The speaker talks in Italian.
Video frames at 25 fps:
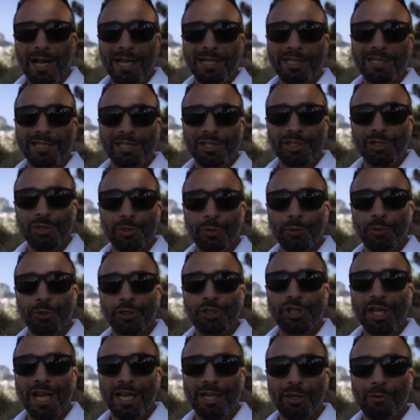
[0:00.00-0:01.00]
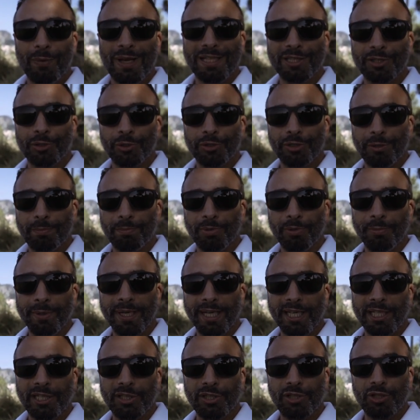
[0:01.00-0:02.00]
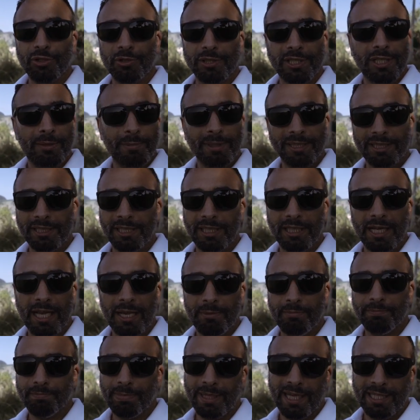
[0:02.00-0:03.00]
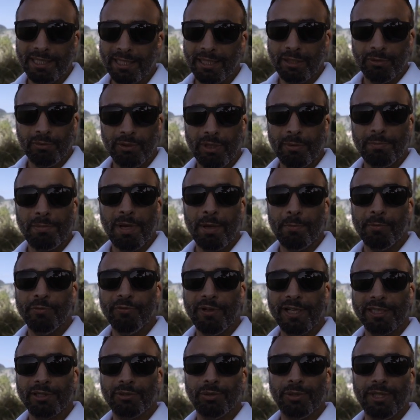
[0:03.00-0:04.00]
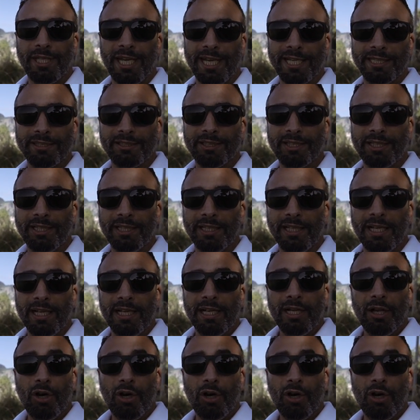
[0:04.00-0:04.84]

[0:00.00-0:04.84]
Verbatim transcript: anche se sono già le 4 del pomeriggio, stamattina in pratica non abbiamo fatto niente,